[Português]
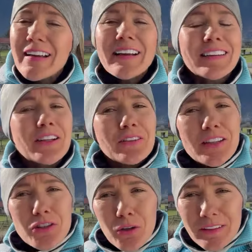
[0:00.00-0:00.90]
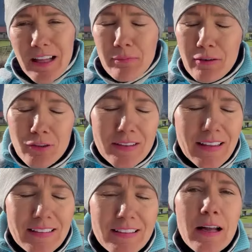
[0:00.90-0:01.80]
Então, deixa eu contar para
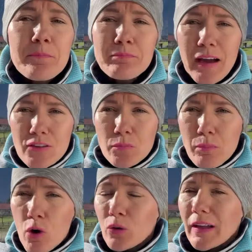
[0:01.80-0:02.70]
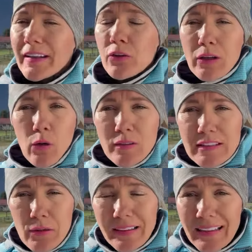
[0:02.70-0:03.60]
vocês mais um pouco daquilo que
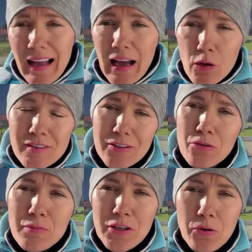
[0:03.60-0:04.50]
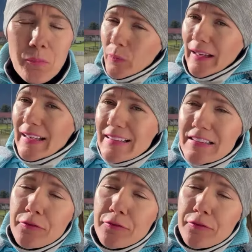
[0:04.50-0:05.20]
aconteceu aqui na Áustria comigo. Esse